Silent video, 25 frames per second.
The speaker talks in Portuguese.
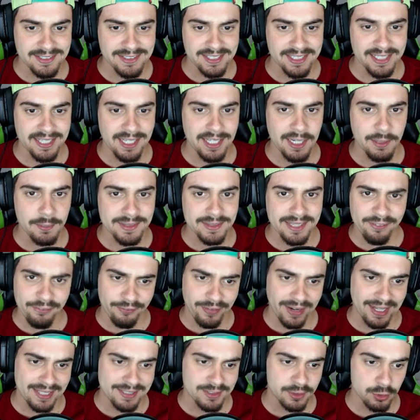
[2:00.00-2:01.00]
daqui, ele tá
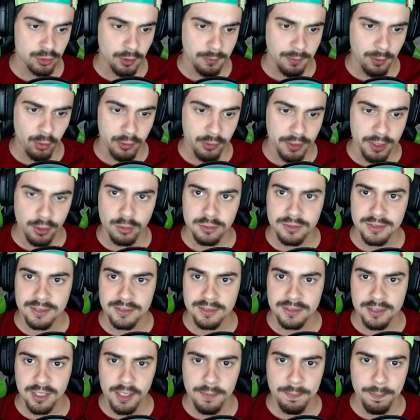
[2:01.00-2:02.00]
fácil. Double kill,
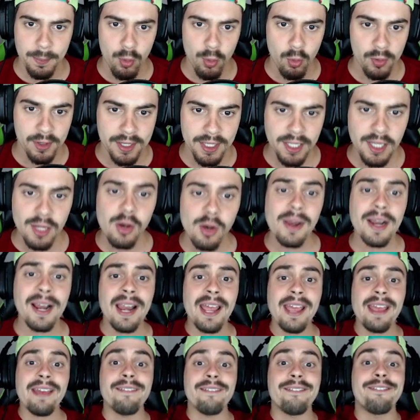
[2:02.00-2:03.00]
triple kill,
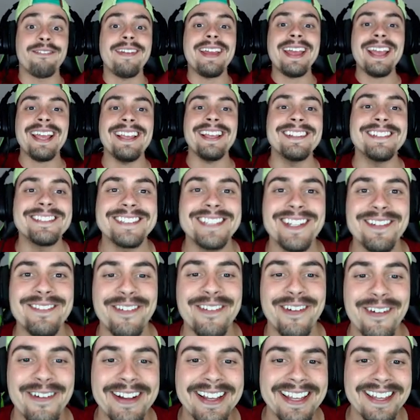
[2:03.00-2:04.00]
eu levei no
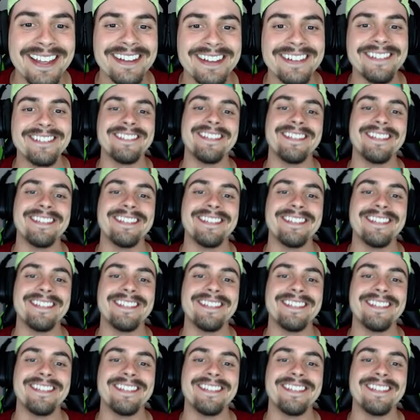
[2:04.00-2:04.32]
triple kill,